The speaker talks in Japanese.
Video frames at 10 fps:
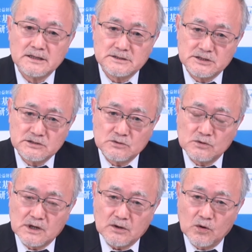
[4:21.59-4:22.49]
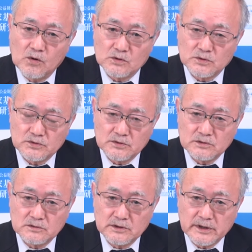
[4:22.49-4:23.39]
人口が今後どんど
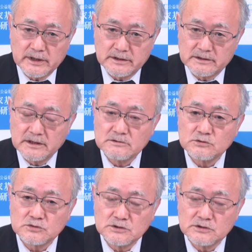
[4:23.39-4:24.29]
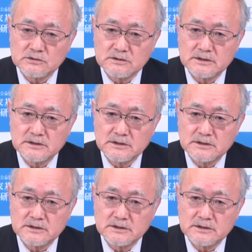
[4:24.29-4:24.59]
ん減っていくことによっ